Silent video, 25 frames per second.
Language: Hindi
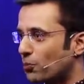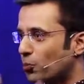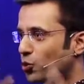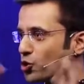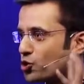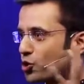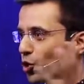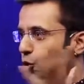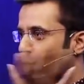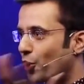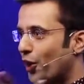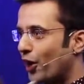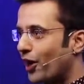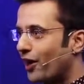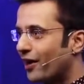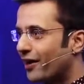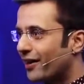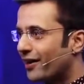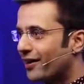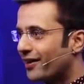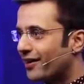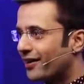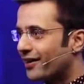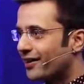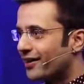सब कुछ हो गया
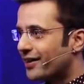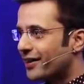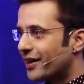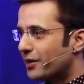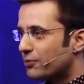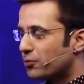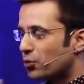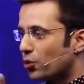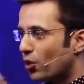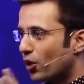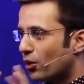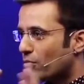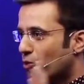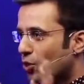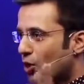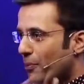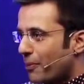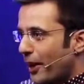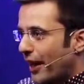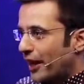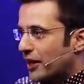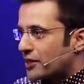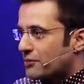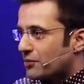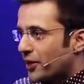एक पूरा का पूरा
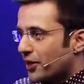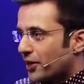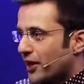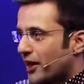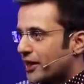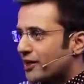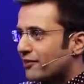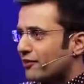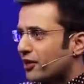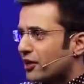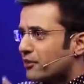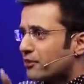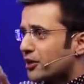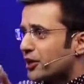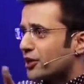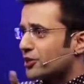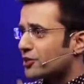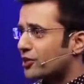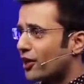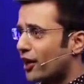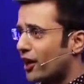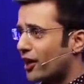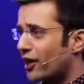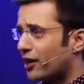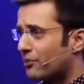पैकेज बन गया इवेंट में
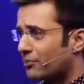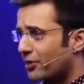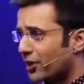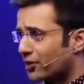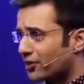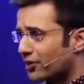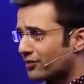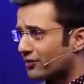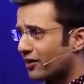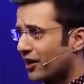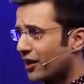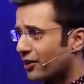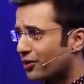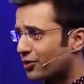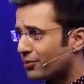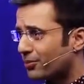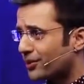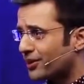कितना लगा पाँच दस लाख